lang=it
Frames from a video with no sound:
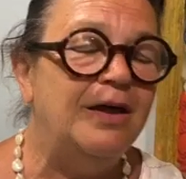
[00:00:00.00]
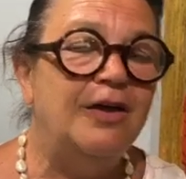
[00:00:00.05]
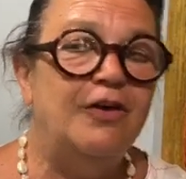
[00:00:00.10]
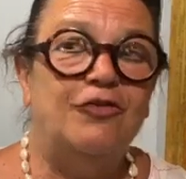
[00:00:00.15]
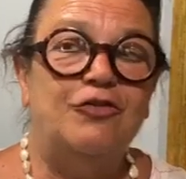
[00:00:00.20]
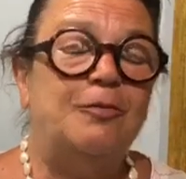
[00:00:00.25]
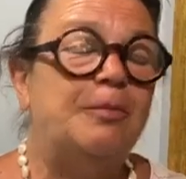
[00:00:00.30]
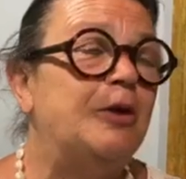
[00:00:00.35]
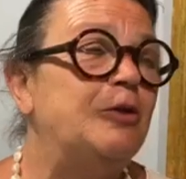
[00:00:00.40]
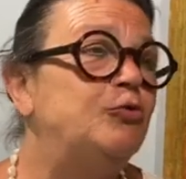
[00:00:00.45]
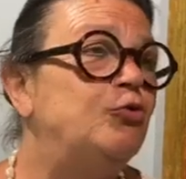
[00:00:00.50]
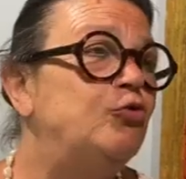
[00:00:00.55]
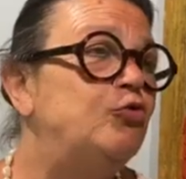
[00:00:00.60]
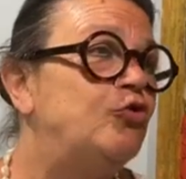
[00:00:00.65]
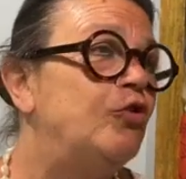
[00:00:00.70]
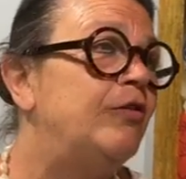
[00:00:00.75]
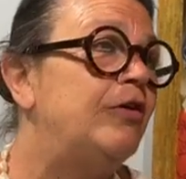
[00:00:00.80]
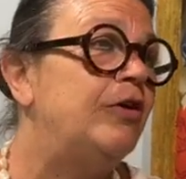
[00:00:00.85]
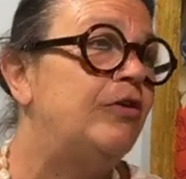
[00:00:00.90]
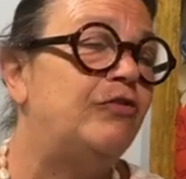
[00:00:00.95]

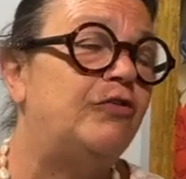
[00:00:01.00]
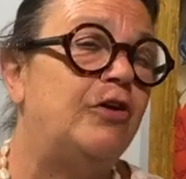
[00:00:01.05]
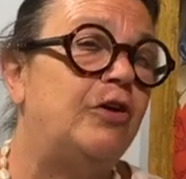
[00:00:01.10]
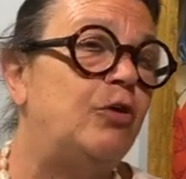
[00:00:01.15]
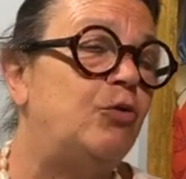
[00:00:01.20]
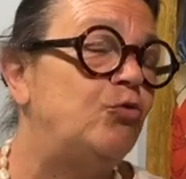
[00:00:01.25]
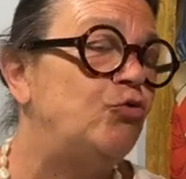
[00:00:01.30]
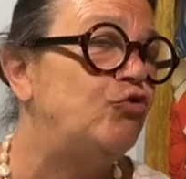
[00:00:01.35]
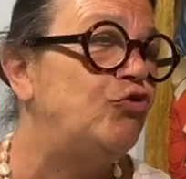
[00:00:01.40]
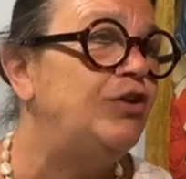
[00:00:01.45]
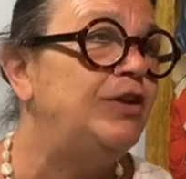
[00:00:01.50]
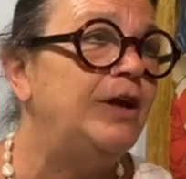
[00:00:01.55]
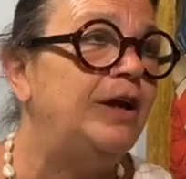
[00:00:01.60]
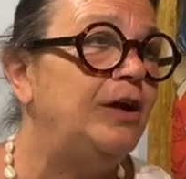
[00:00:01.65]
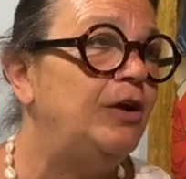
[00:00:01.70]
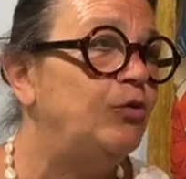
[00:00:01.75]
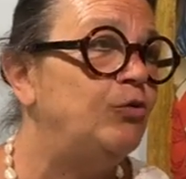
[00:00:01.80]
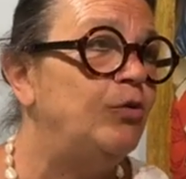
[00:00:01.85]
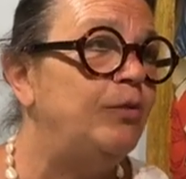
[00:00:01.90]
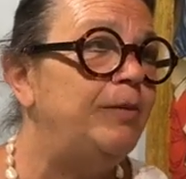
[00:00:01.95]
soprattutto essere riuscita
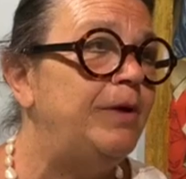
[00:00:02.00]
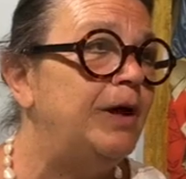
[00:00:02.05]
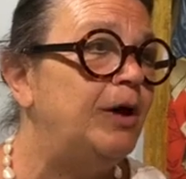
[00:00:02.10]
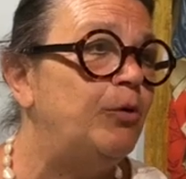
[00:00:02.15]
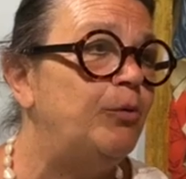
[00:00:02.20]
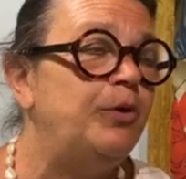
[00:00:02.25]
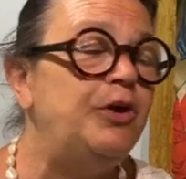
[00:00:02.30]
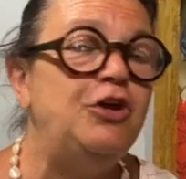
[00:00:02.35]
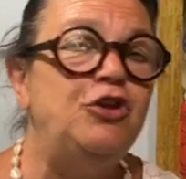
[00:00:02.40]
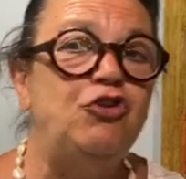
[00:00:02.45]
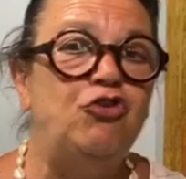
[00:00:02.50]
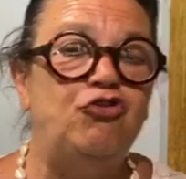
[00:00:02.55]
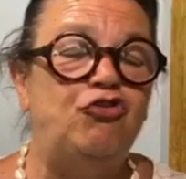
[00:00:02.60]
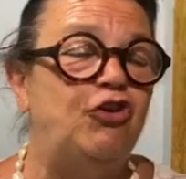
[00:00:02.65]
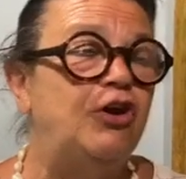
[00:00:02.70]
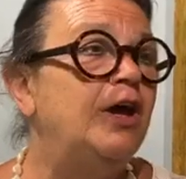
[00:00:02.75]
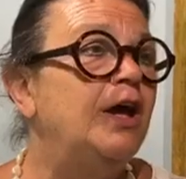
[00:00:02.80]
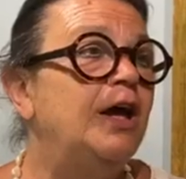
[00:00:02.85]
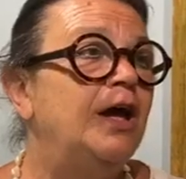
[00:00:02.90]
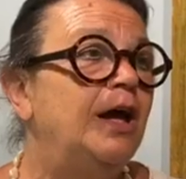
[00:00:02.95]
nel
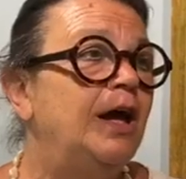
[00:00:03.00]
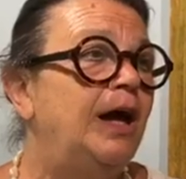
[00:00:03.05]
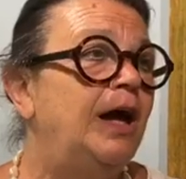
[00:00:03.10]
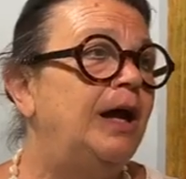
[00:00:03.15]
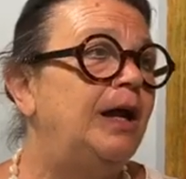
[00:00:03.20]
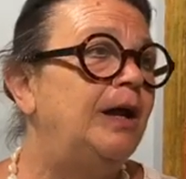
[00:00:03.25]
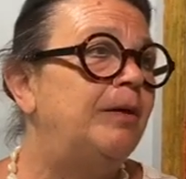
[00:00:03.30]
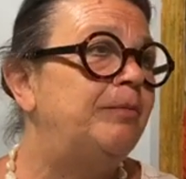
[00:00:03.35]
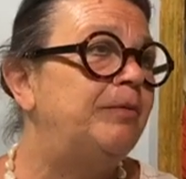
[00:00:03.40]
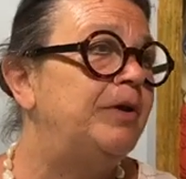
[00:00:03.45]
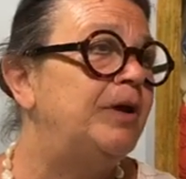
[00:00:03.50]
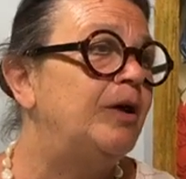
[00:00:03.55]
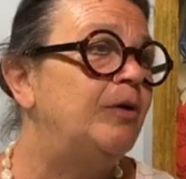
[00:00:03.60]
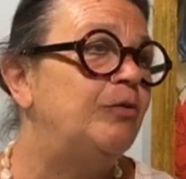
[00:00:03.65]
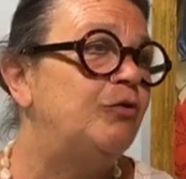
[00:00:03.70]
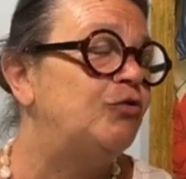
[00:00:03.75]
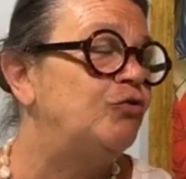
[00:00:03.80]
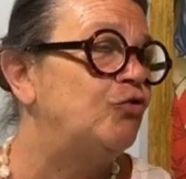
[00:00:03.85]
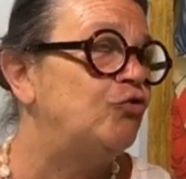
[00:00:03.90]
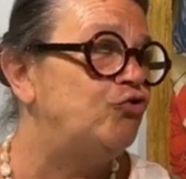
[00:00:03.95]
2015 ad aprire
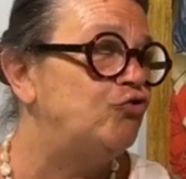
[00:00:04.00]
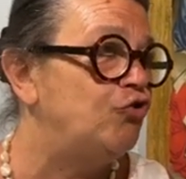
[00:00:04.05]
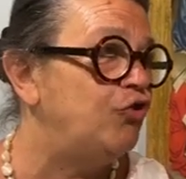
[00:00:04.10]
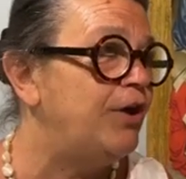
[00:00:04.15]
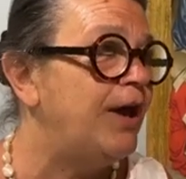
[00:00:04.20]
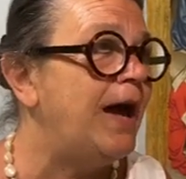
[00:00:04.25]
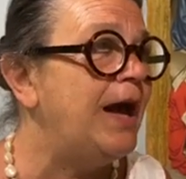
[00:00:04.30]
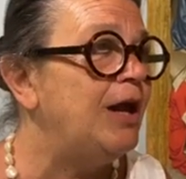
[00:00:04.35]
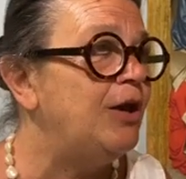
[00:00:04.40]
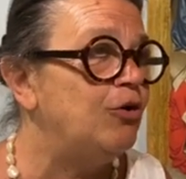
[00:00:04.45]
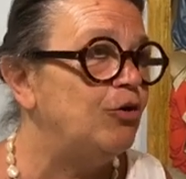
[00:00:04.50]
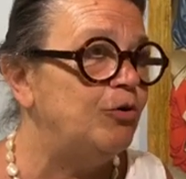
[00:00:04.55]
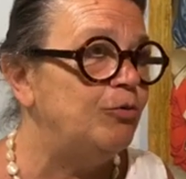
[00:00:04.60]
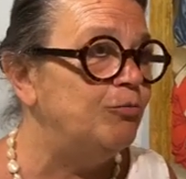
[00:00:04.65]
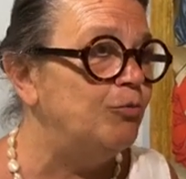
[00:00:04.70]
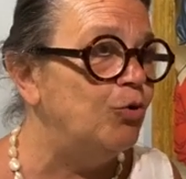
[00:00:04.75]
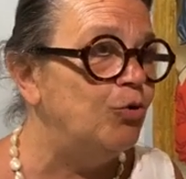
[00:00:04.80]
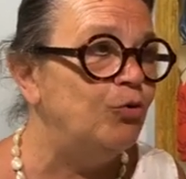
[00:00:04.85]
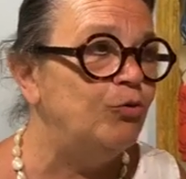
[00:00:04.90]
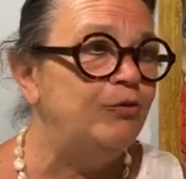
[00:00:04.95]
questo gioiello, il
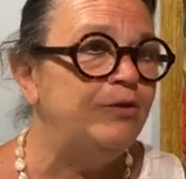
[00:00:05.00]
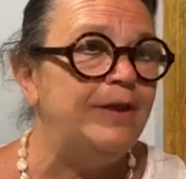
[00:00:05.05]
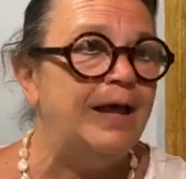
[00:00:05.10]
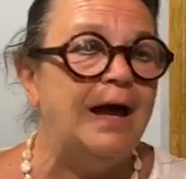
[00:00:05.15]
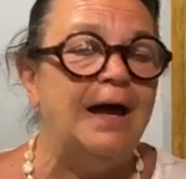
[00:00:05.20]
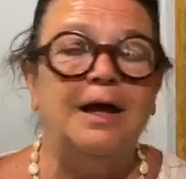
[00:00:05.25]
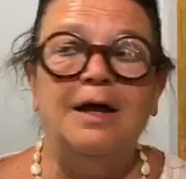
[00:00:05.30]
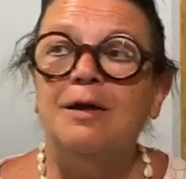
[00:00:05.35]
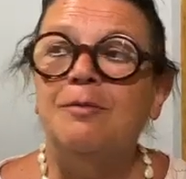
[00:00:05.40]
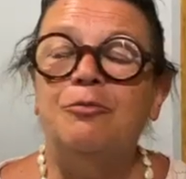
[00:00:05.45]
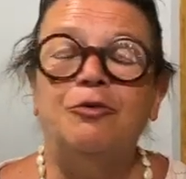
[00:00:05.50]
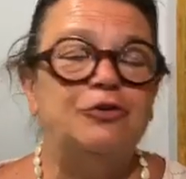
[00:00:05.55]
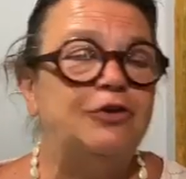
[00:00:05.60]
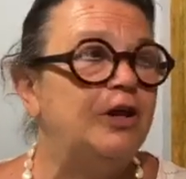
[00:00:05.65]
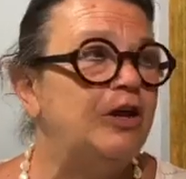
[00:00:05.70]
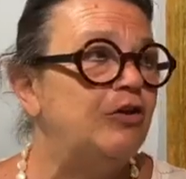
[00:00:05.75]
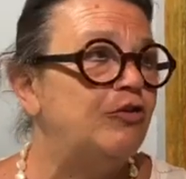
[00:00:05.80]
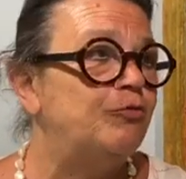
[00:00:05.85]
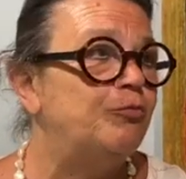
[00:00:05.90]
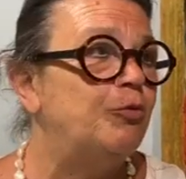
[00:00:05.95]
Monda,
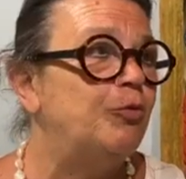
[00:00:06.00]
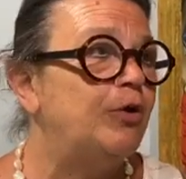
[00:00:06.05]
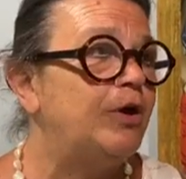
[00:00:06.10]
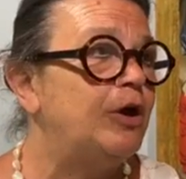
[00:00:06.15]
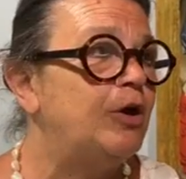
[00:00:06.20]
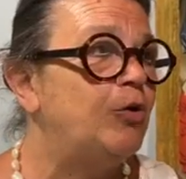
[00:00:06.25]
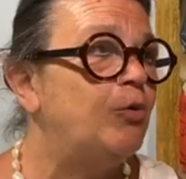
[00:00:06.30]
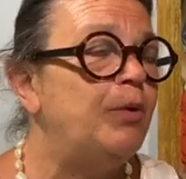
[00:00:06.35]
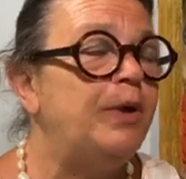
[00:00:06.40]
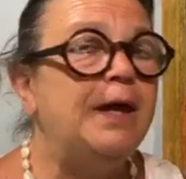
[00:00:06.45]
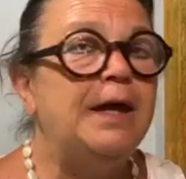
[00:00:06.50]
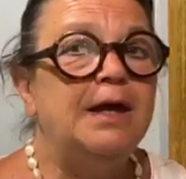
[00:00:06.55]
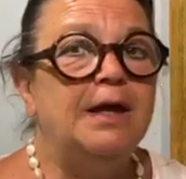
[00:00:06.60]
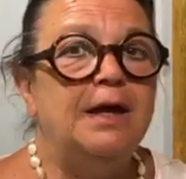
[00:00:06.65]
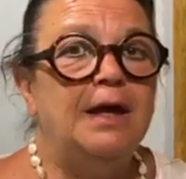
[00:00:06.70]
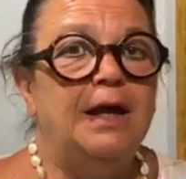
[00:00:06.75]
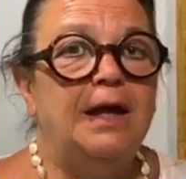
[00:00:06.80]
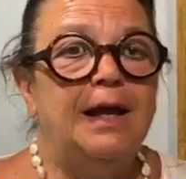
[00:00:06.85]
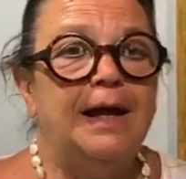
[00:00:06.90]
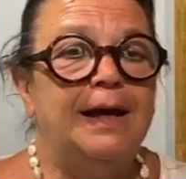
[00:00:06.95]
poter esporre qui
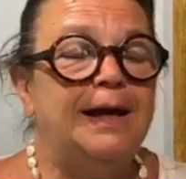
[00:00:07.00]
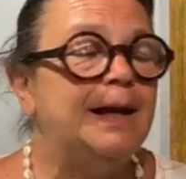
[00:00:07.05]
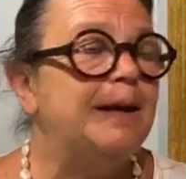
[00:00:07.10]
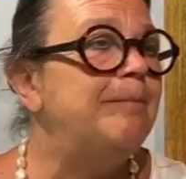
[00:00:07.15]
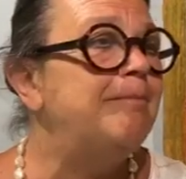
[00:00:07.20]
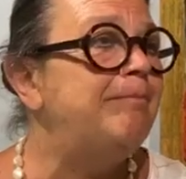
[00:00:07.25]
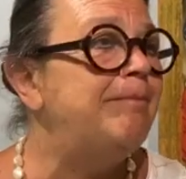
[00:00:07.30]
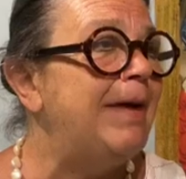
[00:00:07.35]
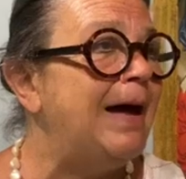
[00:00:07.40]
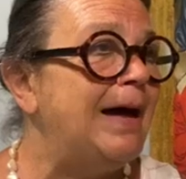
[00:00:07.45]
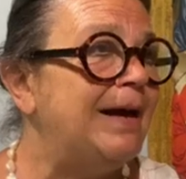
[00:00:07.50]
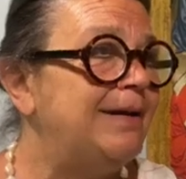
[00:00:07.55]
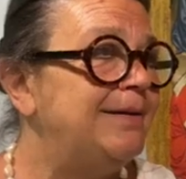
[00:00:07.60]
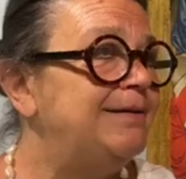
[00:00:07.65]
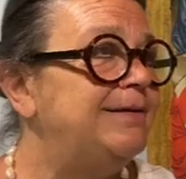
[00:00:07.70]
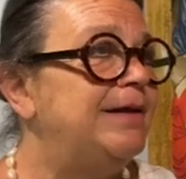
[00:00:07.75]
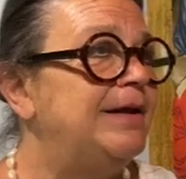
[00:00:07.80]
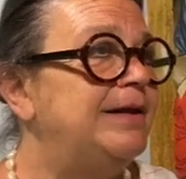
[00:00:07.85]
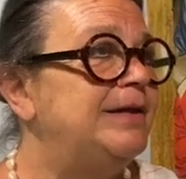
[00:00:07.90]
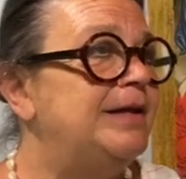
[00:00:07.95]
la gran
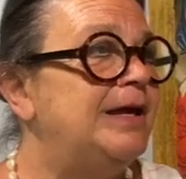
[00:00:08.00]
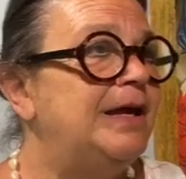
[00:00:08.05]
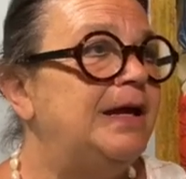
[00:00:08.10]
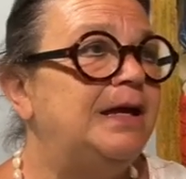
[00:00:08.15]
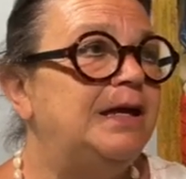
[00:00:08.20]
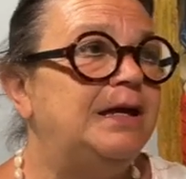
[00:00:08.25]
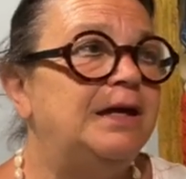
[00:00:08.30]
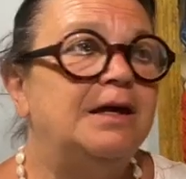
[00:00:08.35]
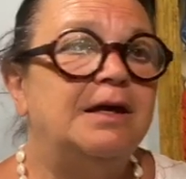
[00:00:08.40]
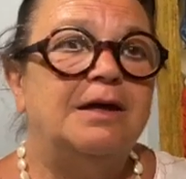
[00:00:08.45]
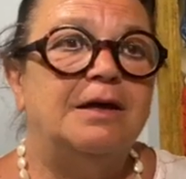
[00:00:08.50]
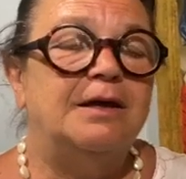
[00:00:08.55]
parte dei,